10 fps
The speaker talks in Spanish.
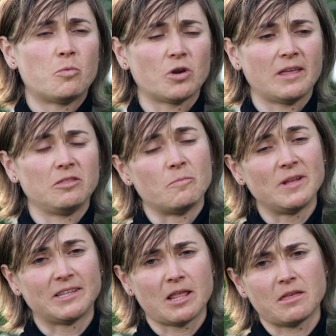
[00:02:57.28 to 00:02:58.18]
porque en
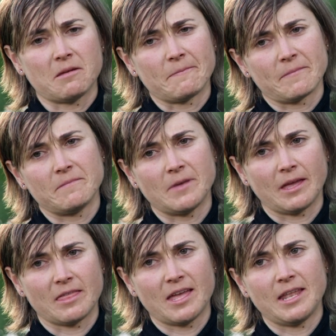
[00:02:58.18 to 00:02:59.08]
2013
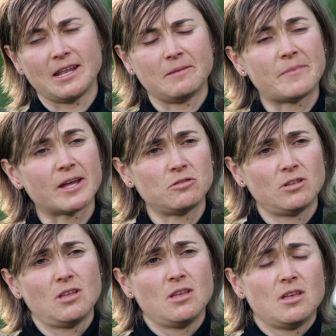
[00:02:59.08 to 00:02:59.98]
me quedé en el paro
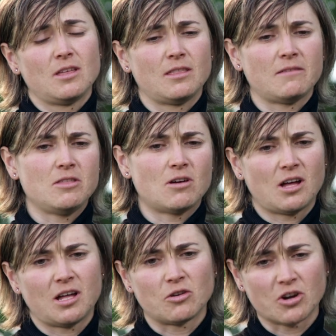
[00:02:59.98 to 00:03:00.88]
debido
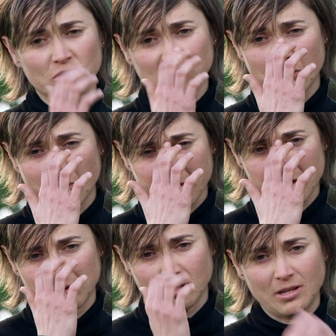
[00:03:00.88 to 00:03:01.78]
a los recortes en
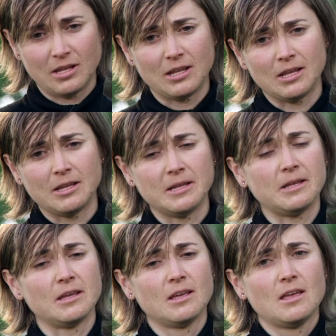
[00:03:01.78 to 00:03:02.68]
educación
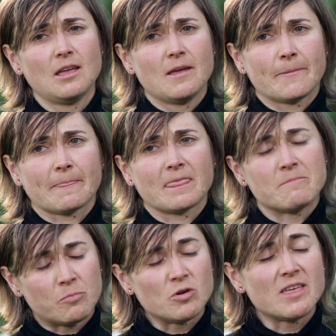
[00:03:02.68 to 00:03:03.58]
y
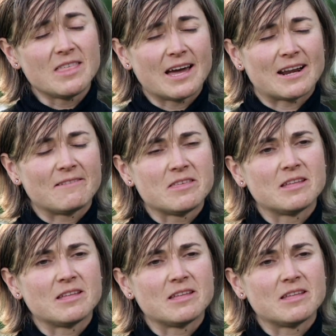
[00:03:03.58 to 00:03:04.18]
me pude dedicar a la